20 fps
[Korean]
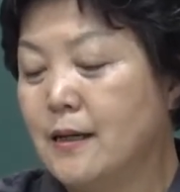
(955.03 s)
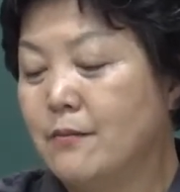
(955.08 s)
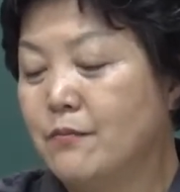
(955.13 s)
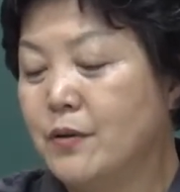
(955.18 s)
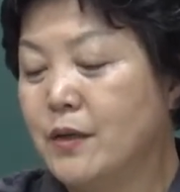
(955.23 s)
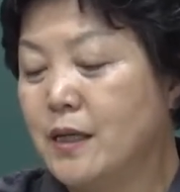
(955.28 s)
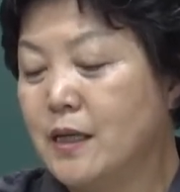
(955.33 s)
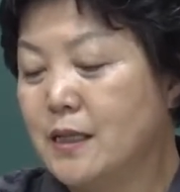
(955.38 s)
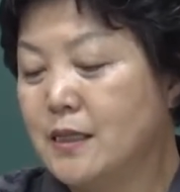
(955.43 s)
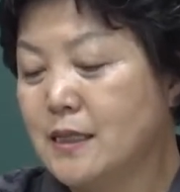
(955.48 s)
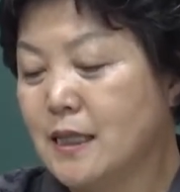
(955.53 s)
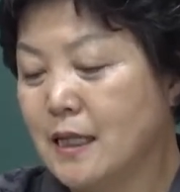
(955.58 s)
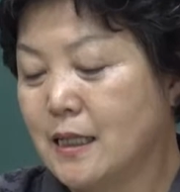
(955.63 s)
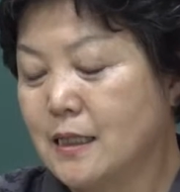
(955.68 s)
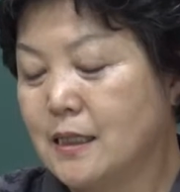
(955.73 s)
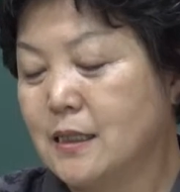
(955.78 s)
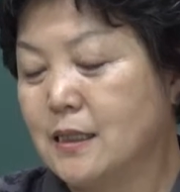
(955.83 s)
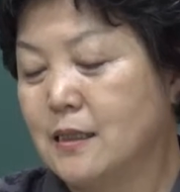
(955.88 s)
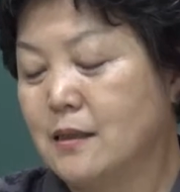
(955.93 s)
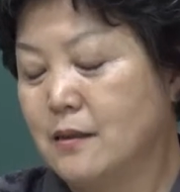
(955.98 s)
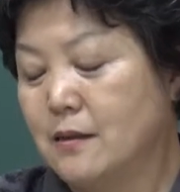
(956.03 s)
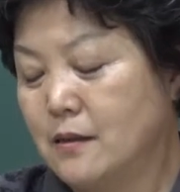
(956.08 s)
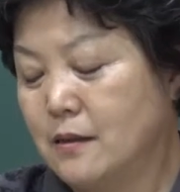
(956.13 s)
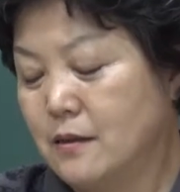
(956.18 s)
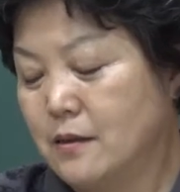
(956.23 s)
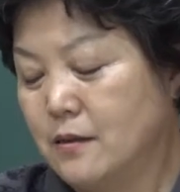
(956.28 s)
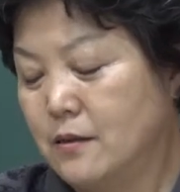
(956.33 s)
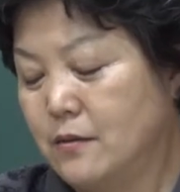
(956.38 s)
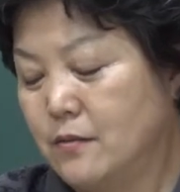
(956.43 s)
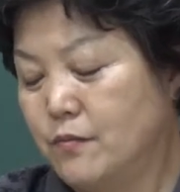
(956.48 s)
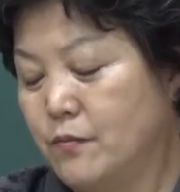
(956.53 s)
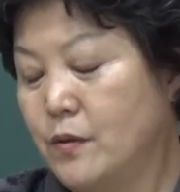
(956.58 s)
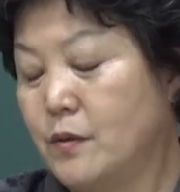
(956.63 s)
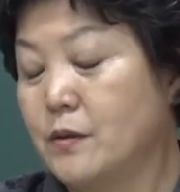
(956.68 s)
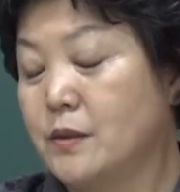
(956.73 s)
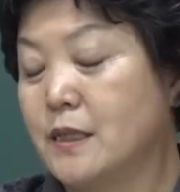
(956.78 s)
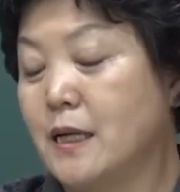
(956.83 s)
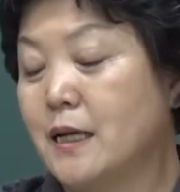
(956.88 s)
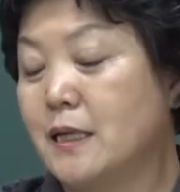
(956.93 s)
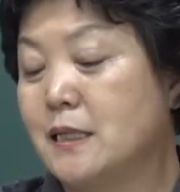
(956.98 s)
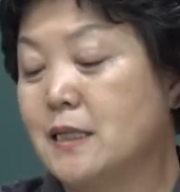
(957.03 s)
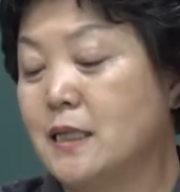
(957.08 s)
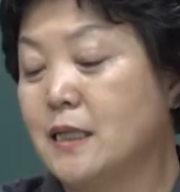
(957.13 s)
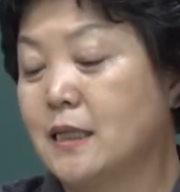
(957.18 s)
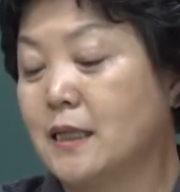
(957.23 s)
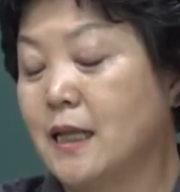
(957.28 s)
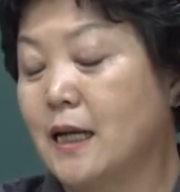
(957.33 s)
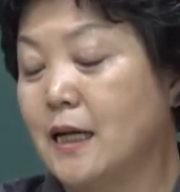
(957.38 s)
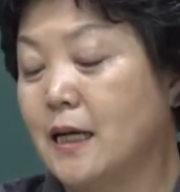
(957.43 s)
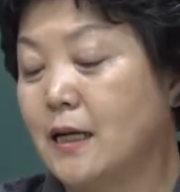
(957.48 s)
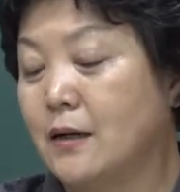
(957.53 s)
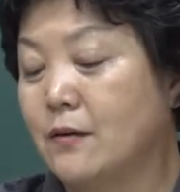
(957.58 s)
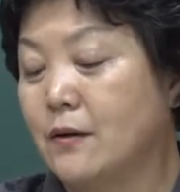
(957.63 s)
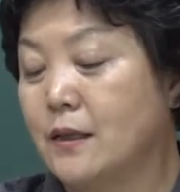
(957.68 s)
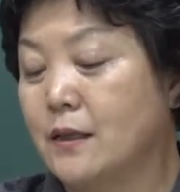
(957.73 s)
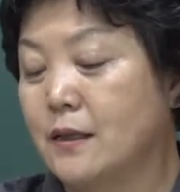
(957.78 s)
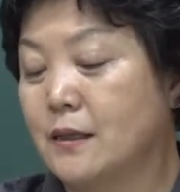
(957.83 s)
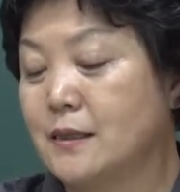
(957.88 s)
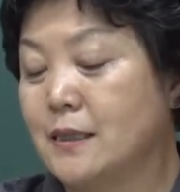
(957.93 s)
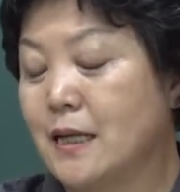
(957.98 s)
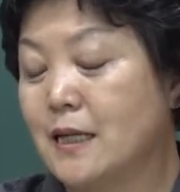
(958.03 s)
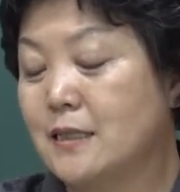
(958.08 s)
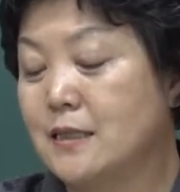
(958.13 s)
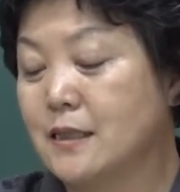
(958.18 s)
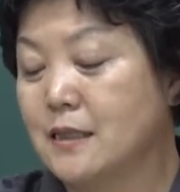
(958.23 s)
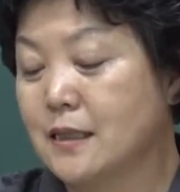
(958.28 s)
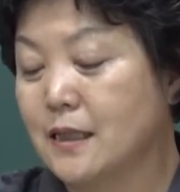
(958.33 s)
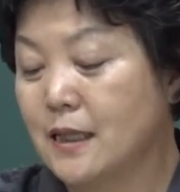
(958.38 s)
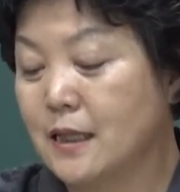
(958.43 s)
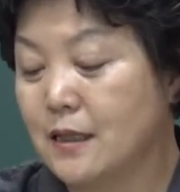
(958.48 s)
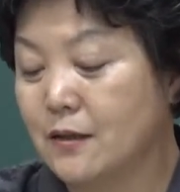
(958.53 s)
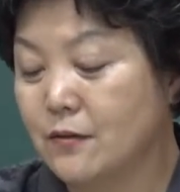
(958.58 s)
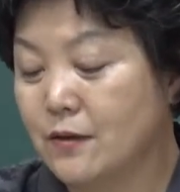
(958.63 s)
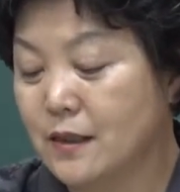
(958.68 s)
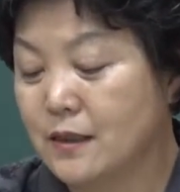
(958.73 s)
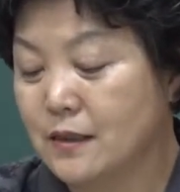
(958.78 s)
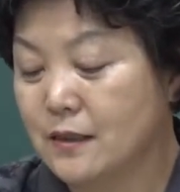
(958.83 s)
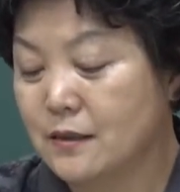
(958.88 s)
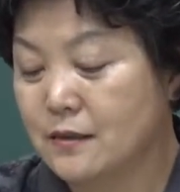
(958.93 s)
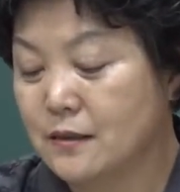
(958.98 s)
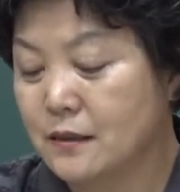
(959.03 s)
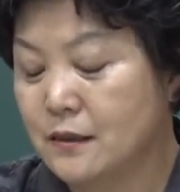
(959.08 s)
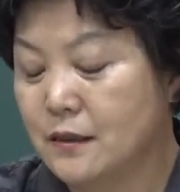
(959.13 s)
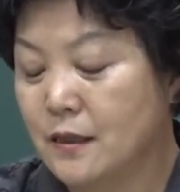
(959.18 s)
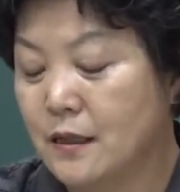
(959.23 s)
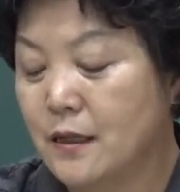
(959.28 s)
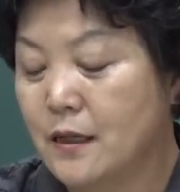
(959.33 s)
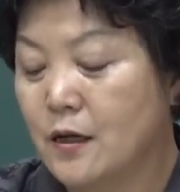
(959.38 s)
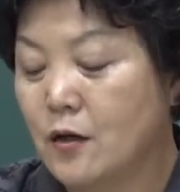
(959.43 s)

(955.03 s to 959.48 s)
비자는 그죠 살졌다라고 하는 거 살졌다라고 하는 것은